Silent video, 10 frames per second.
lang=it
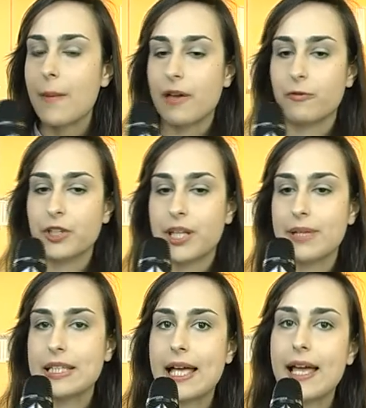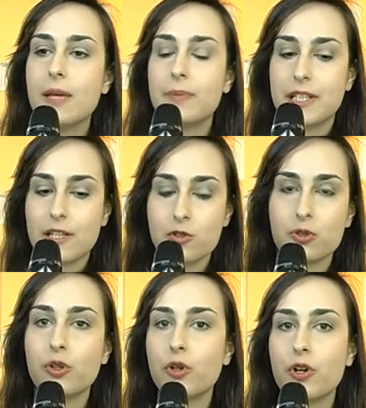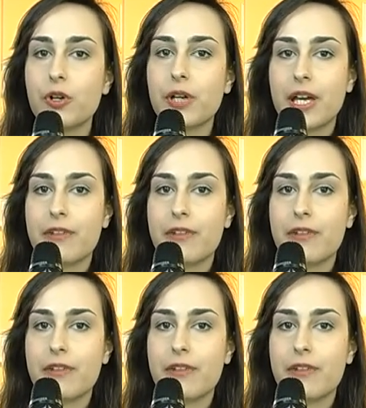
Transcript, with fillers: Beh, è fondamentale perché sono loro